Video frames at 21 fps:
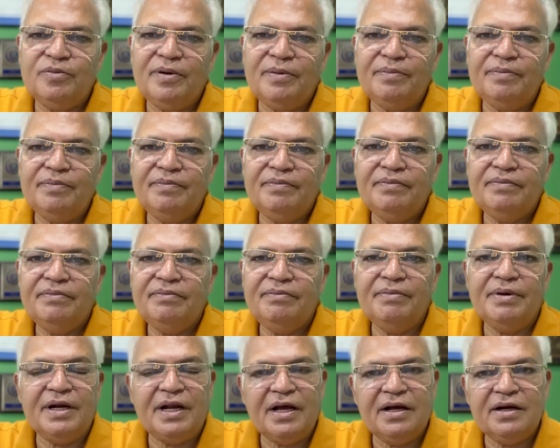हम
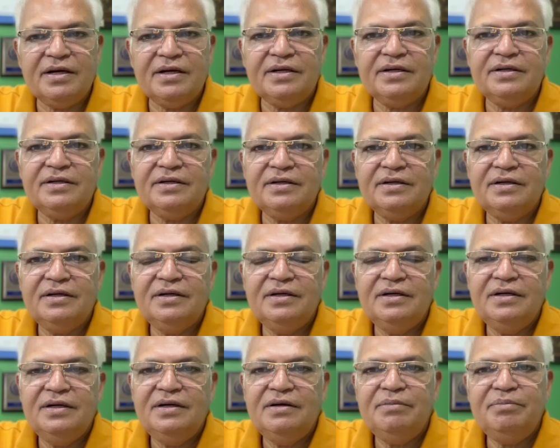बनाकर
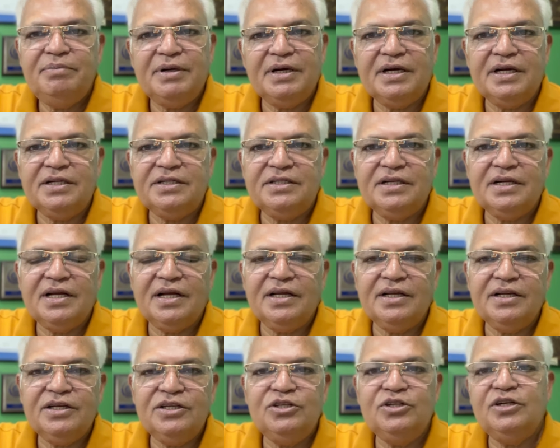पढ़ना
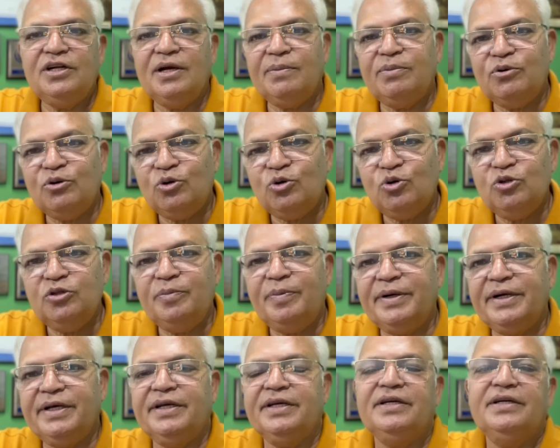सिखाएंगे जिन्हें आप ख़ुद
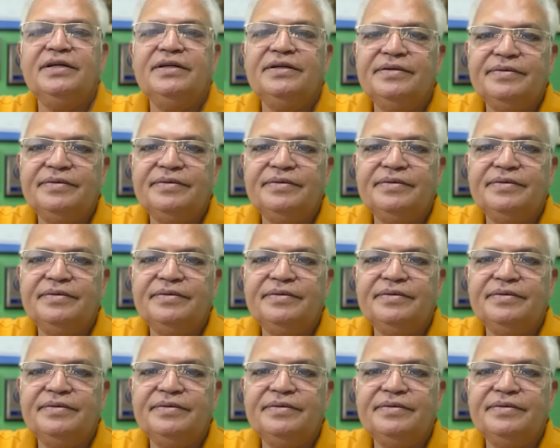पढ़ेंगे